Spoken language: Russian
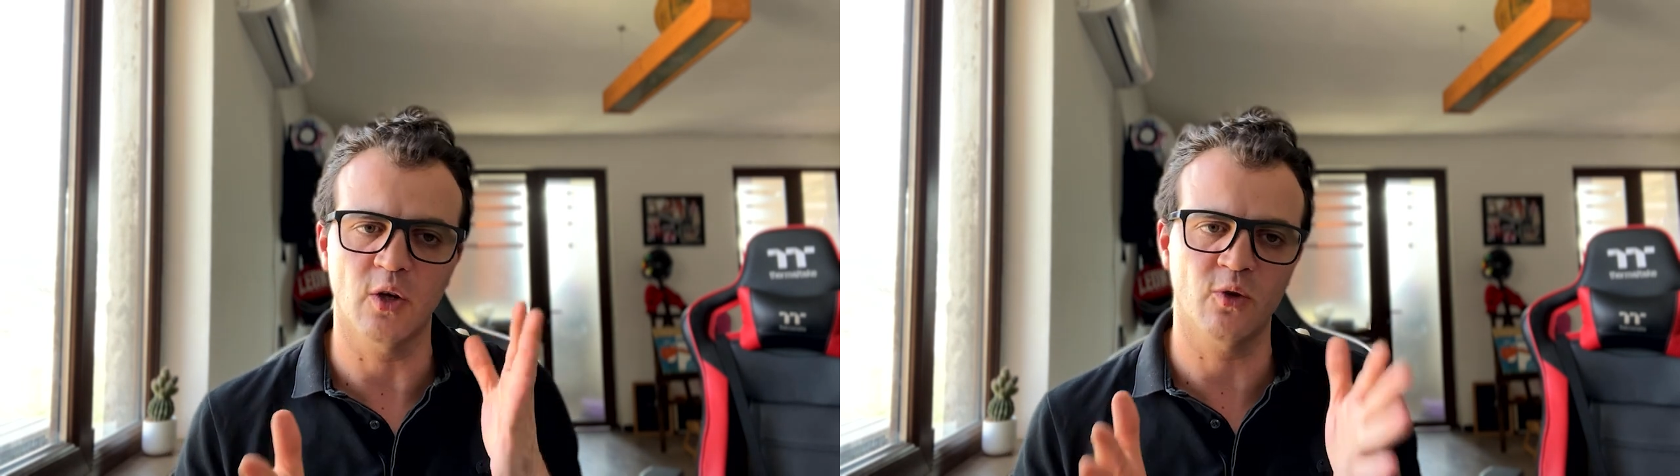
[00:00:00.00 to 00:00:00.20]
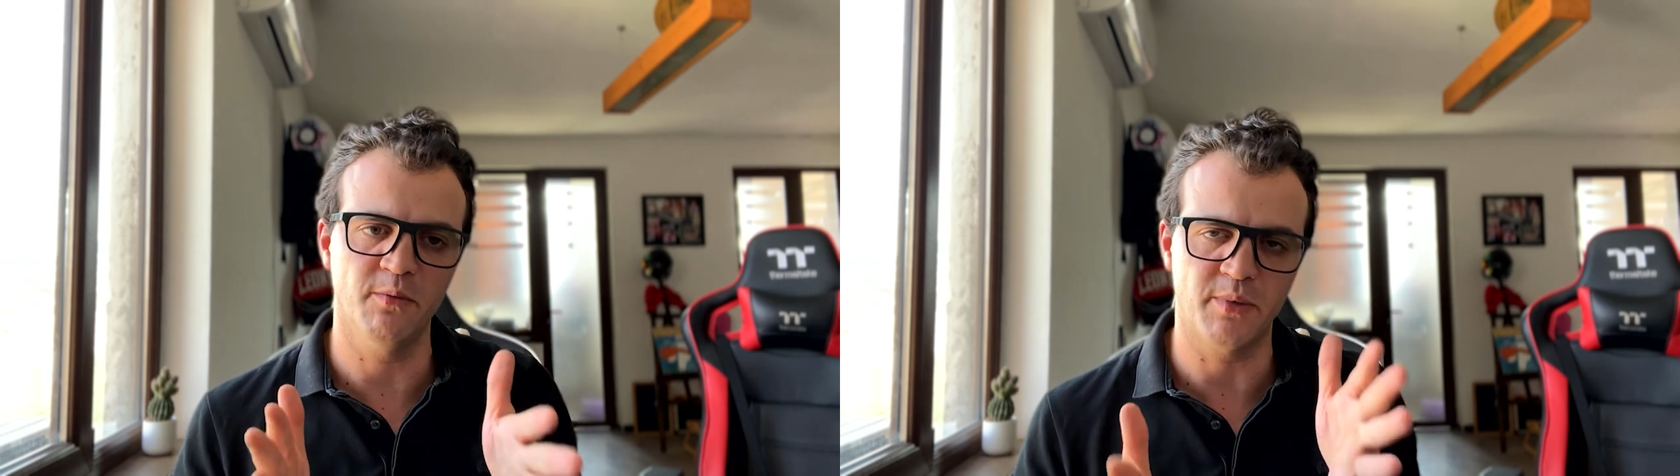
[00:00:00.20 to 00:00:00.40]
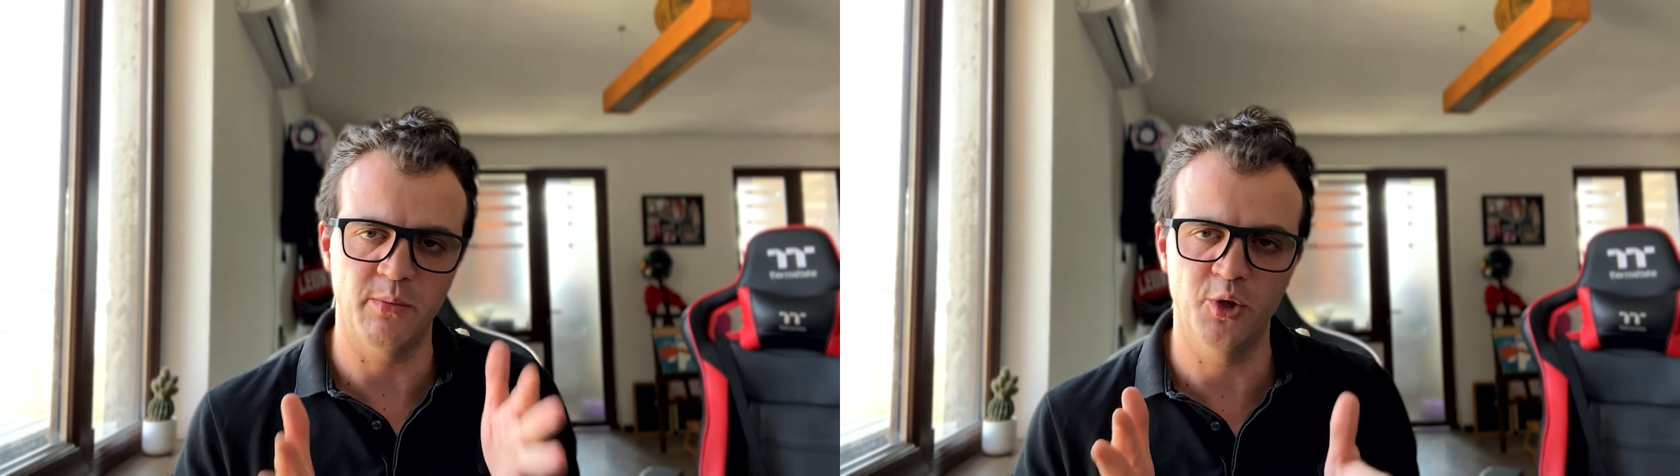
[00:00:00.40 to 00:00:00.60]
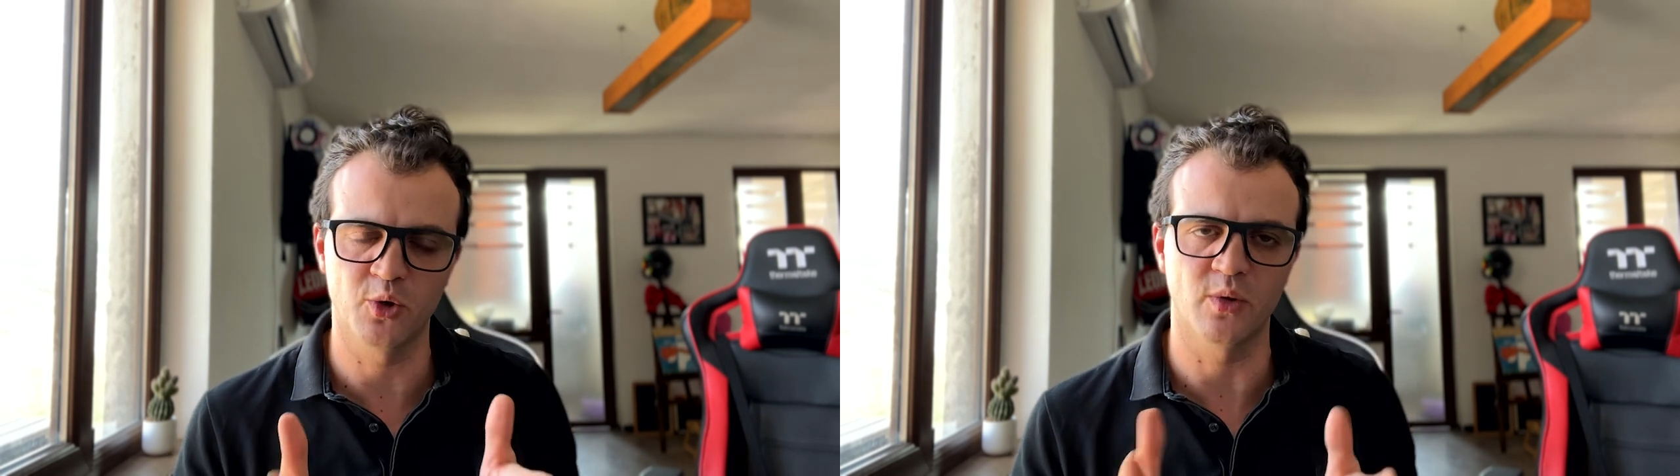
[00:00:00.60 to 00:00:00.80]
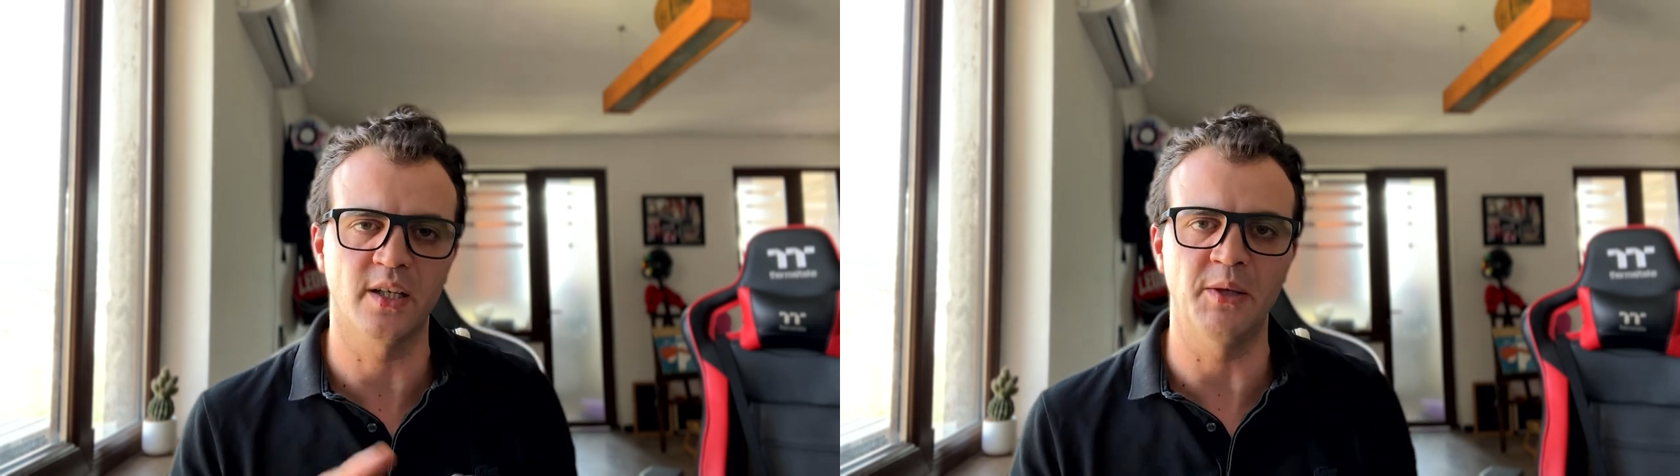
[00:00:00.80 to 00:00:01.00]
какой
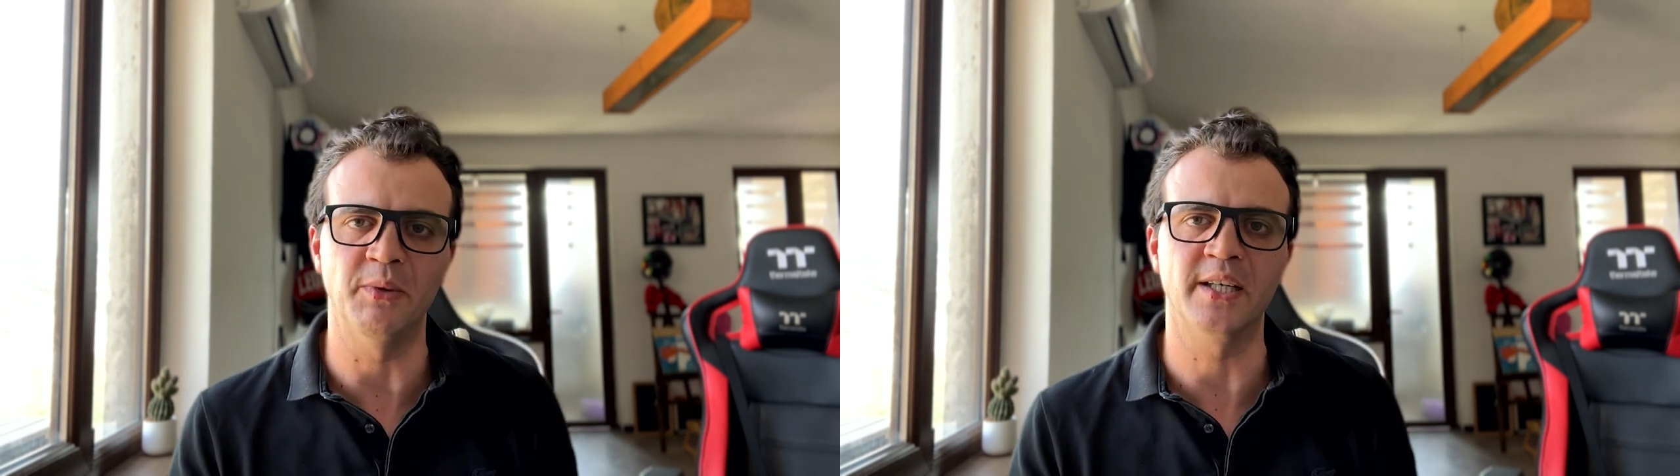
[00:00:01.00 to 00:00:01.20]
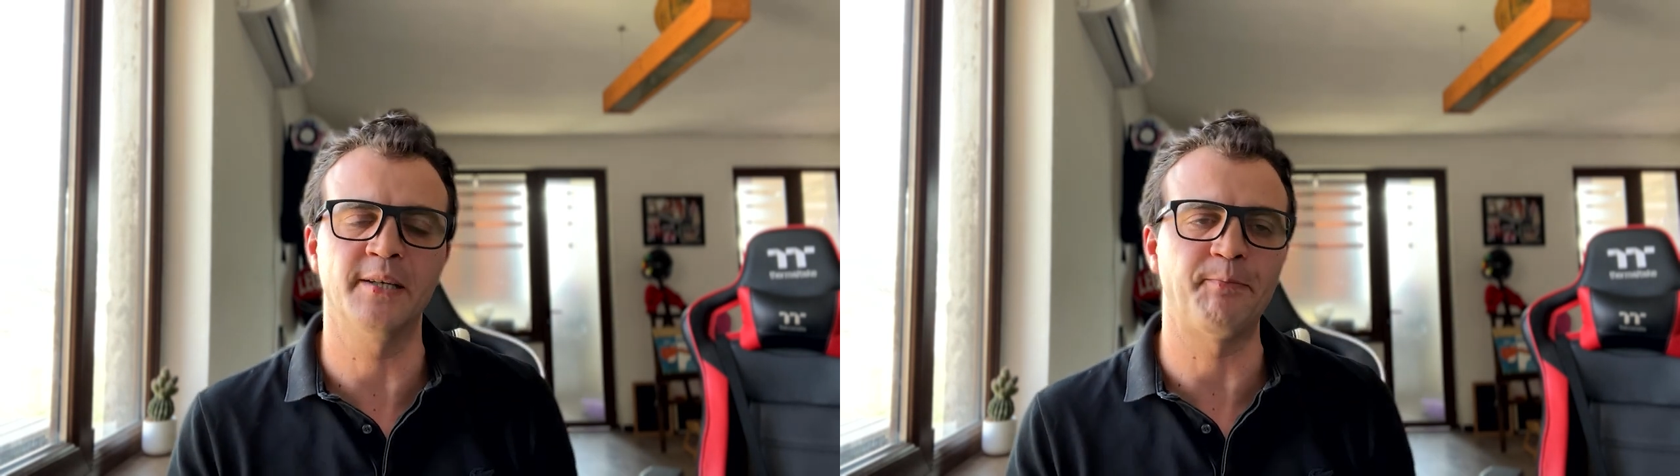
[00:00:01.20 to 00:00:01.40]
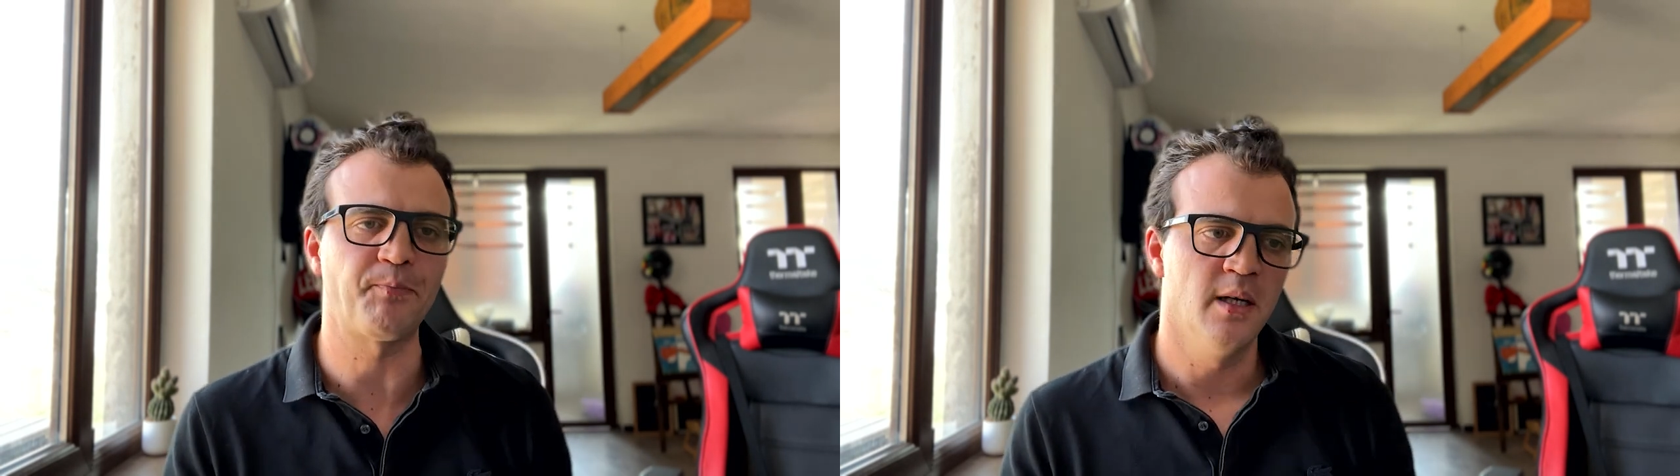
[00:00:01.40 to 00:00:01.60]
промежуток именно.